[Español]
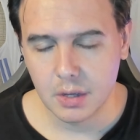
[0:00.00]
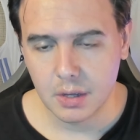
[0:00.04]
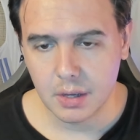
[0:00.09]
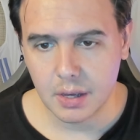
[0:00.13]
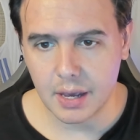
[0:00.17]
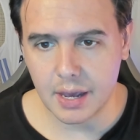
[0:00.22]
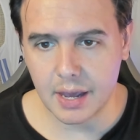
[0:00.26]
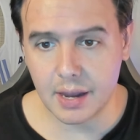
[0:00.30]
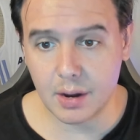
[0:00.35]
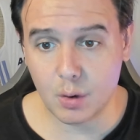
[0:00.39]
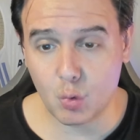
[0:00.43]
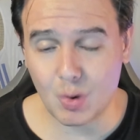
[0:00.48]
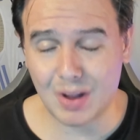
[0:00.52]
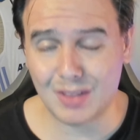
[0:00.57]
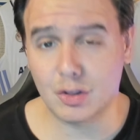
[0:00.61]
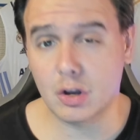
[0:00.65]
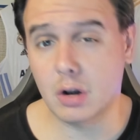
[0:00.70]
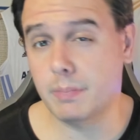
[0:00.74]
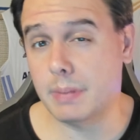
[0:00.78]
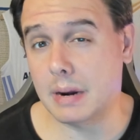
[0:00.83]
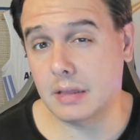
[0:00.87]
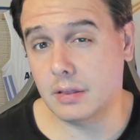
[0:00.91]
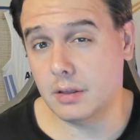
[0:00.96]
En cuanto
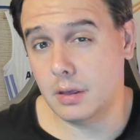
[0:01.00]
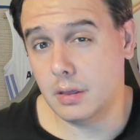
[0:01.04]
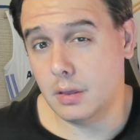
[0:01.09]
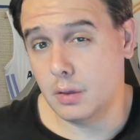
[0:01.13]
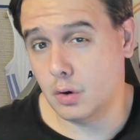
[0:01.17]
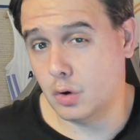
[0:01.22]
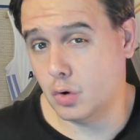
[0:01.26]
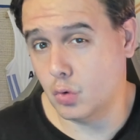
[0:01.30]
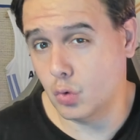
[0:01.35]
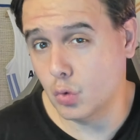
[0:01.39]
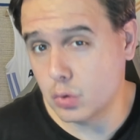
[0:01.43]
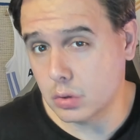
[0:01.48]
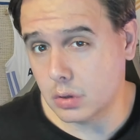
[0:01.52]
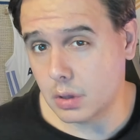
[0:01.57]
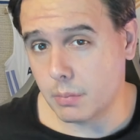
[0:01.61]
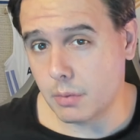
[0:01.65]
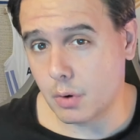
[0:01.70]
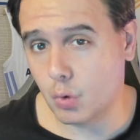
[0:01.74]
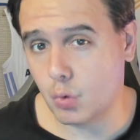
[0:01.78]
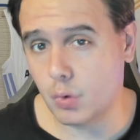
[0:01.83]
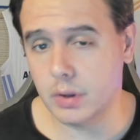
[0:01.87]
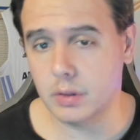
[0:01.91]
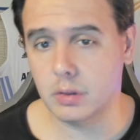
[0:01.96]
al partido, último
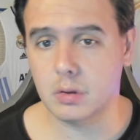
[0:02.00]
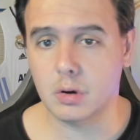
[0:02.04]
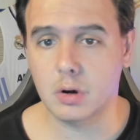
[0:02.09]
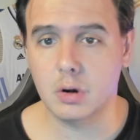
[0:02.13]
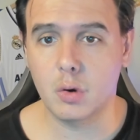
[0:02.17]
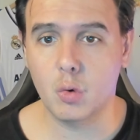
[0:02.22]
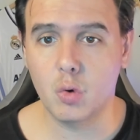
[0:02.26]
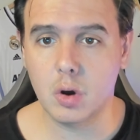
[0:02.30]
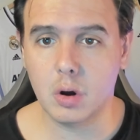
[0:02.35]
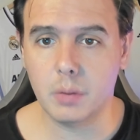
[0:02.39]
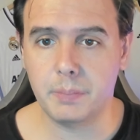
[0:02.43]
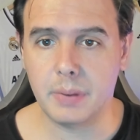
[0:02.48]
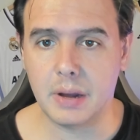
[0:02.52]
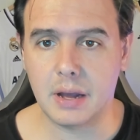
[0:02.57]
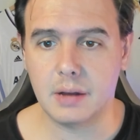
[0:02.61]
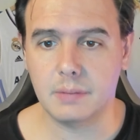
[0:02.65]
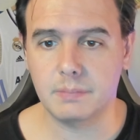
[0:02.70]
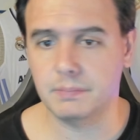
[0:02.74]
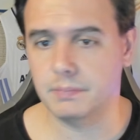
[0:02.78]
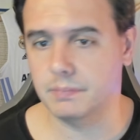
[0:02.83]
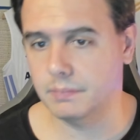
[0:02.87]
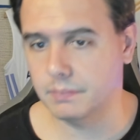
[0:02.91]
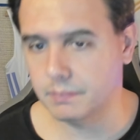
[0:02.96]
encuentro en
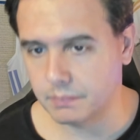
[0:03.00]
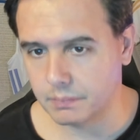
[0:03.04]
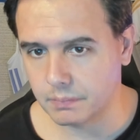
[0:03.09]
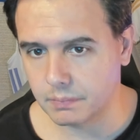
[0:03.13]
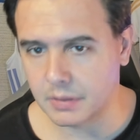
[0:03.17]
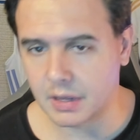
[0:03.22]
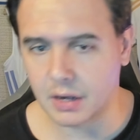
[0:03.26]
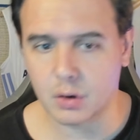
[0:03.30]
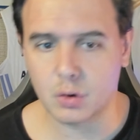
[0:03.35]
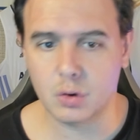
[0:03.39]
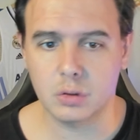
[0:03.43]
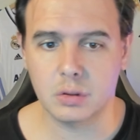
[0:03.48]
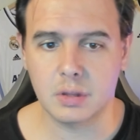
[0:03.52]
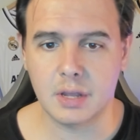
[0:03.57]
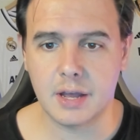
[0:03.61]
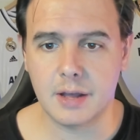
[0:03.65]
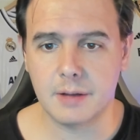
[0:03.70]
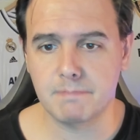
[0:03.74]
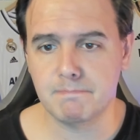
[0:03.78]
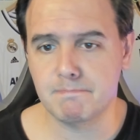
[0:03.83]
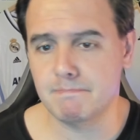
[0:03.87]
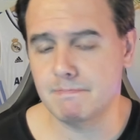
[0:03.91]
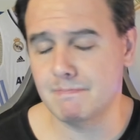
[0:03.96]
Europa,
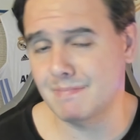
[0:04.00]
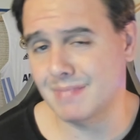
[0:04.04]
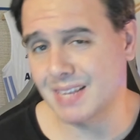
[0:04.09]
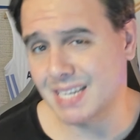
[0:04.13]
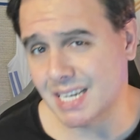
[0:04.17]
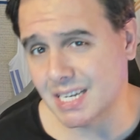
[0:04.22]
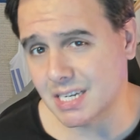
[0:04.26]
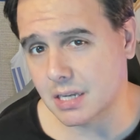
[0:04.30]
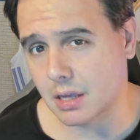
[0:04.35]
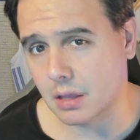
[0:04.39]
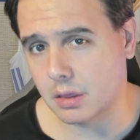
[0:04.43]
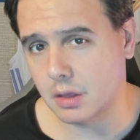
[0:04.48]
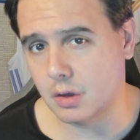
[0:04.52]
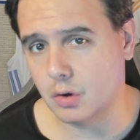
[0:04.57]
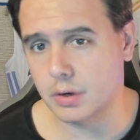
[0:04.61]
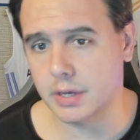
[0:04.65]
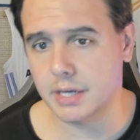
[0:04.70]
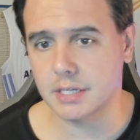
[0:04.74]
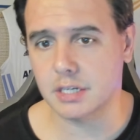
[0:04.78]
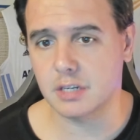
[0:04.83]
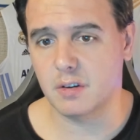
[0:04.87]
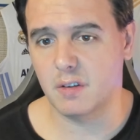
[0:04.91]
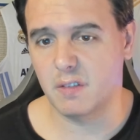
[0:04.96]
derrota,
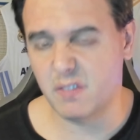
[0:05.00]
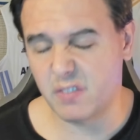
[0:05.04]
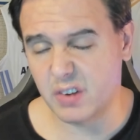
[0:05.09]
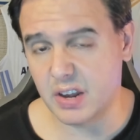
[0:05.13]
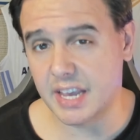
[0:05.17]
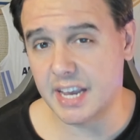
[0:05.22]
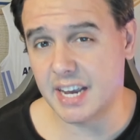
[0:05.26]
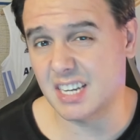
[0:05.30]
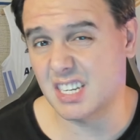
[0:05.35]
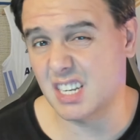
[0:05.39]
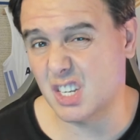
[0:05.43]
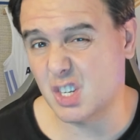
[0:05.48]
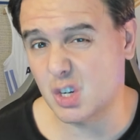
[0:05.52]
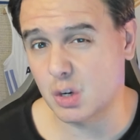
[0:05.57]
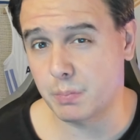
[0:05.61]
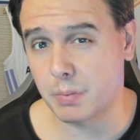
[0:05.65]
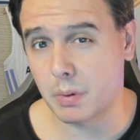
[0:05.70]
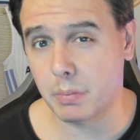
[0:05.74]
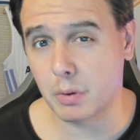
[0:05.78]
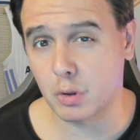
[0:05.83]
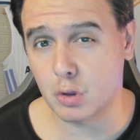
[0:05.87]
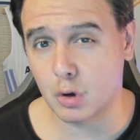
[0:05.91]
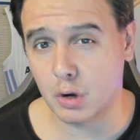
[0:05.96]
sensaciones frías, de hecho el
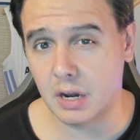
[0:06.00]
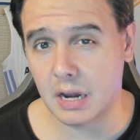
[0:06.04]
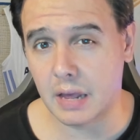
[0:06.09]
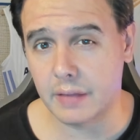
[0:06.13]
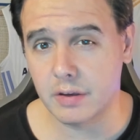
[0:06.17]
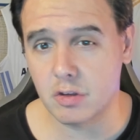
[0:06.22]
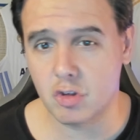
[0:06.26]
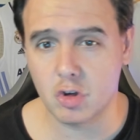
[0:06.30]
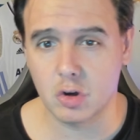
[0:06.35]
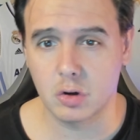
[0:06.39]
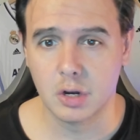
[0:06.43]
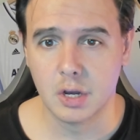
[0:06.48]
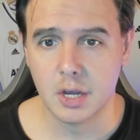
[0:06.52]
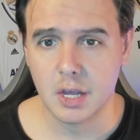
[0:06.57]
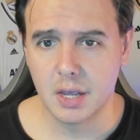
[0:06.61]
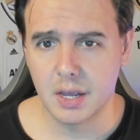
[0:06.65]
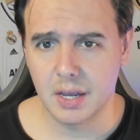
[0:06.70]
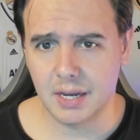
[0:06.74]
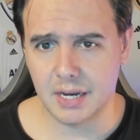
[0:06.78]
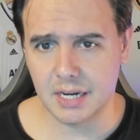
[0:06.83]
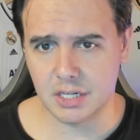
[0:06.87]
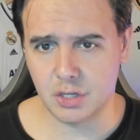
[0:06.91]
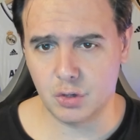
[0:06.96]
propio Toril ha dicho
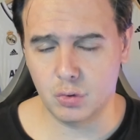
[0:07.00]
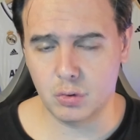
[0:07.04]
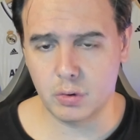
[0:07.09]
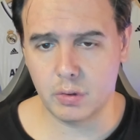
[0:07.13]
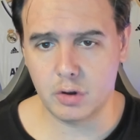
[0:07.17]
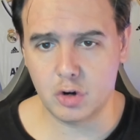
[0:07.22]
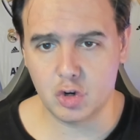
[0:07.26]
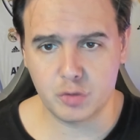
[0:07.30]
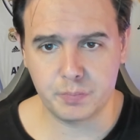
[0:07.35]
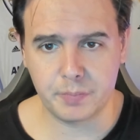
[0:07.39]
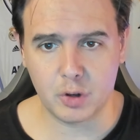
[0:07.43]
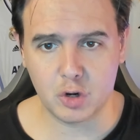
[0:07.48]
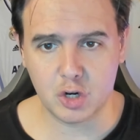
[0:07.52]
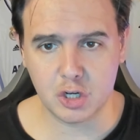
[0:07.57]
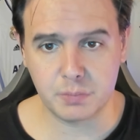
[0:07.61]
que ha sido uno de los peores